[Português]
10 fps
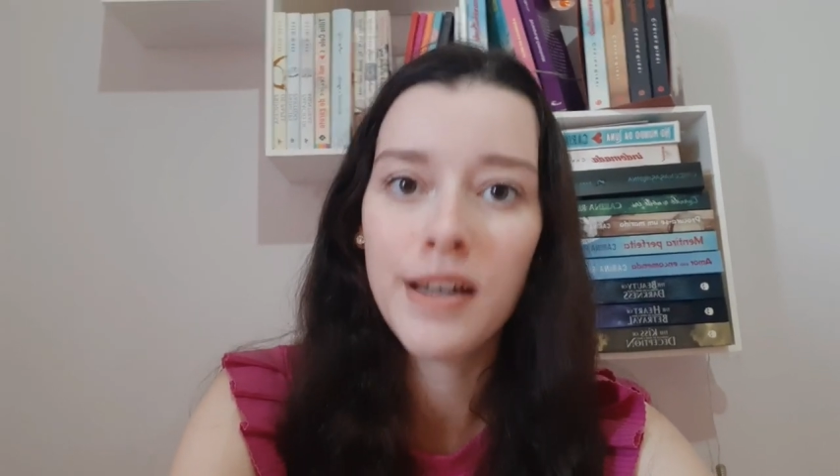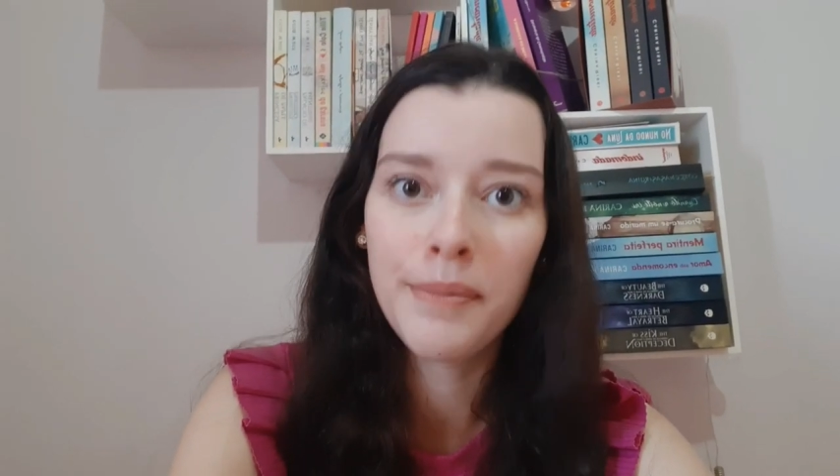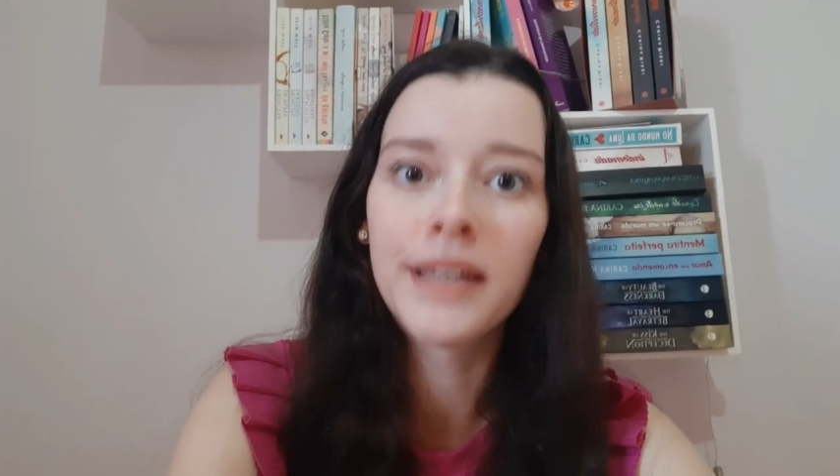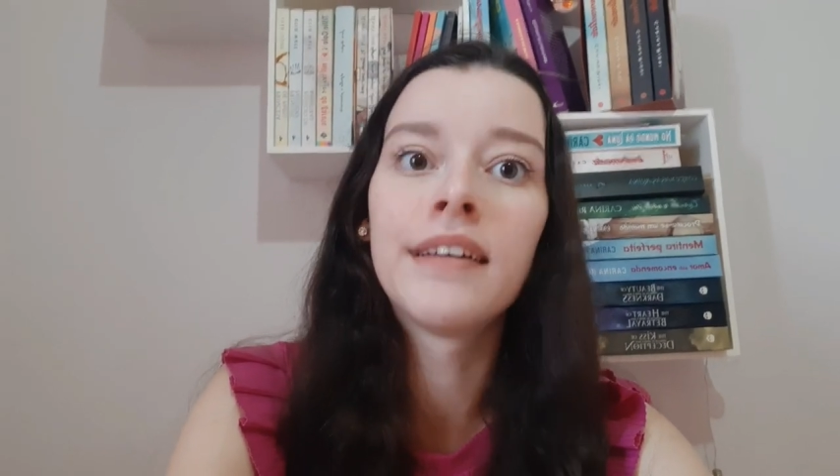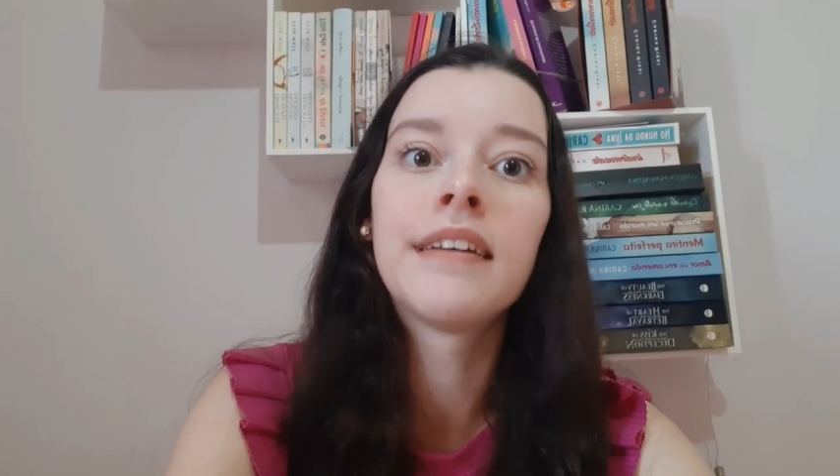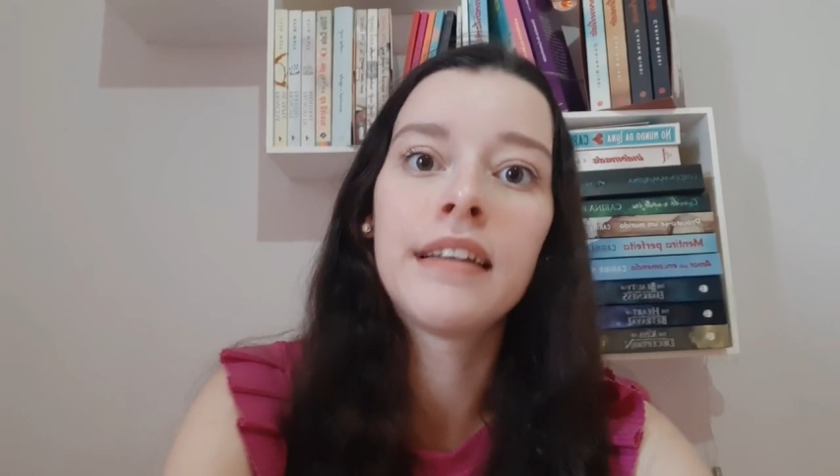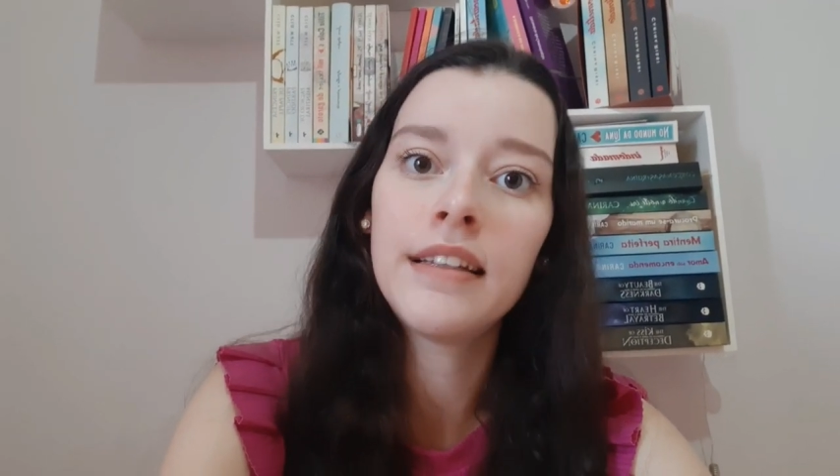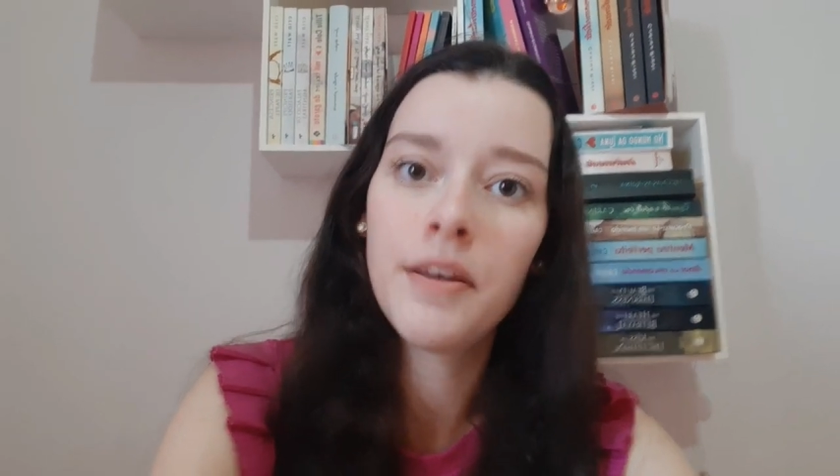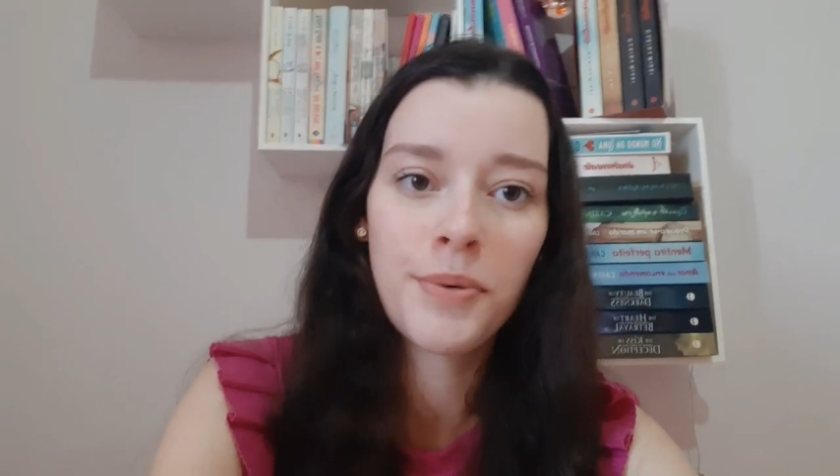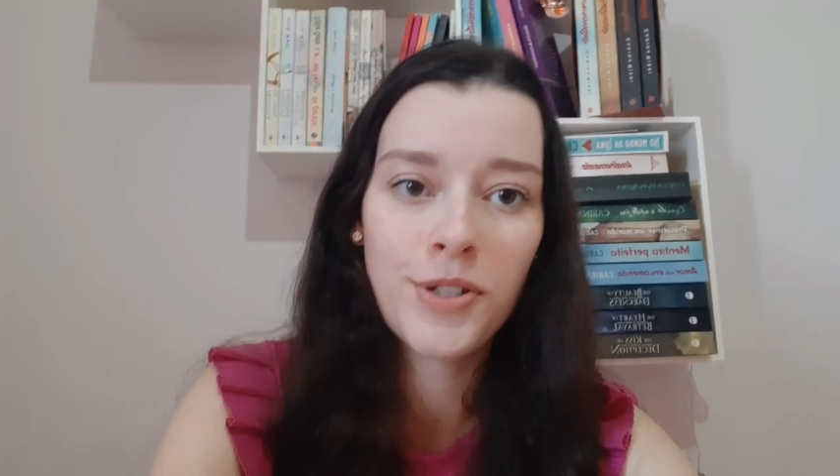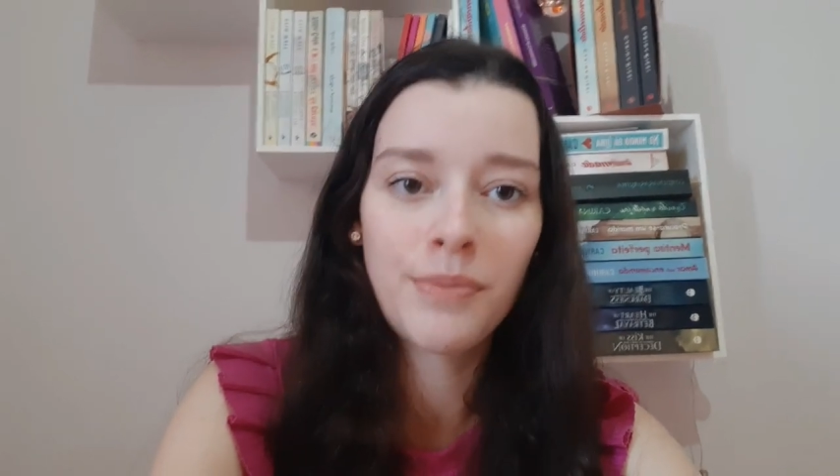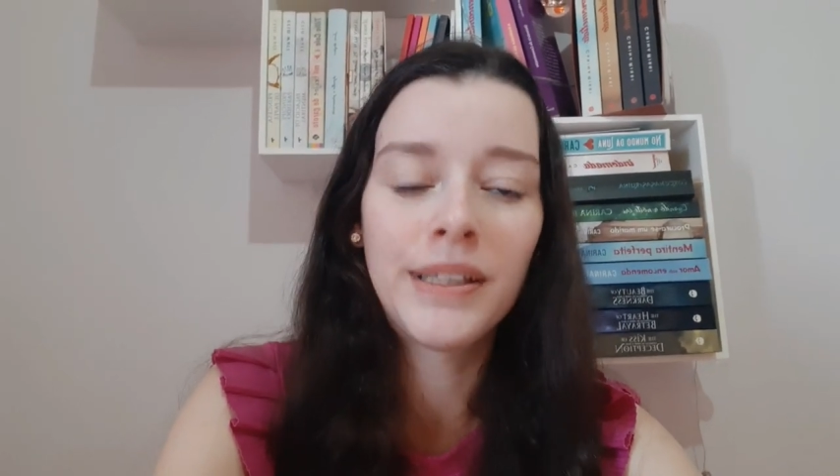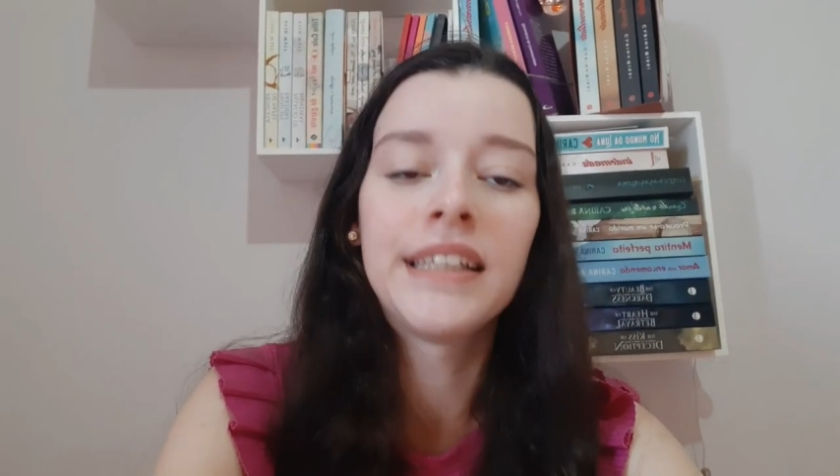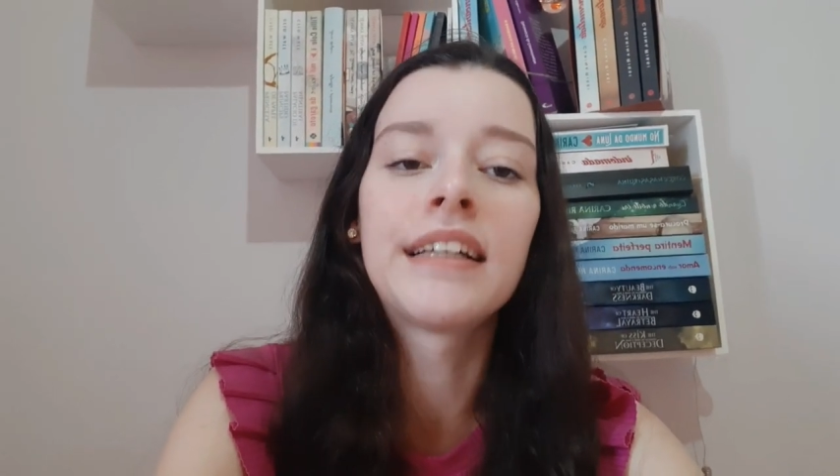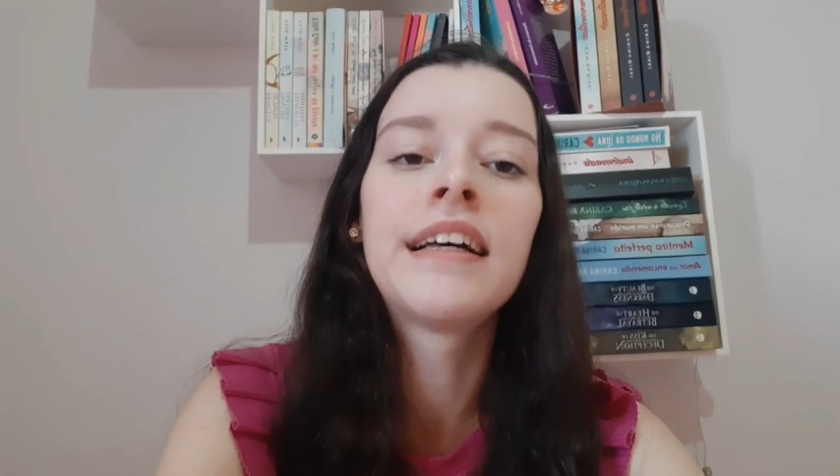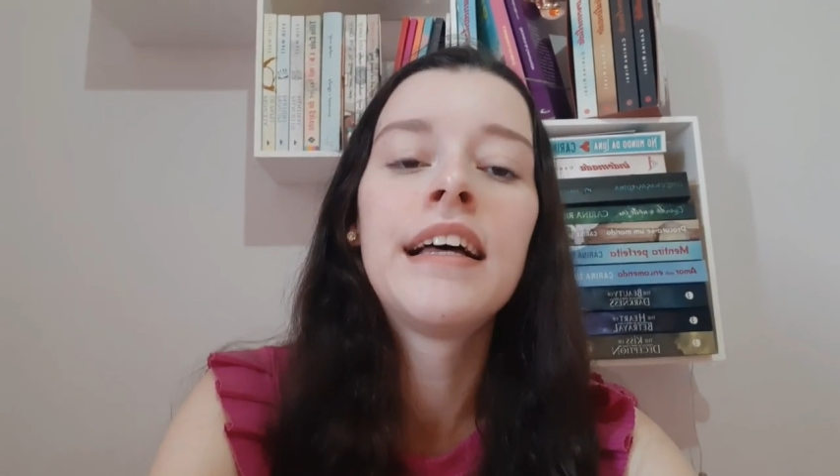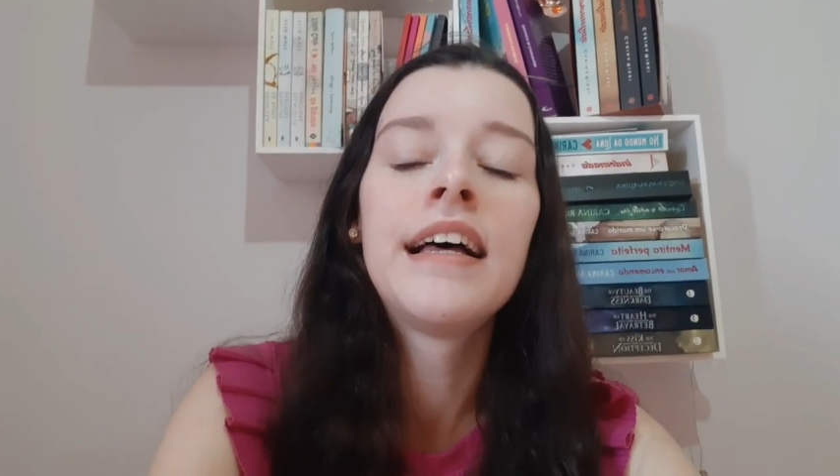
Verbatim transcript: amanhã e depois de amanhã.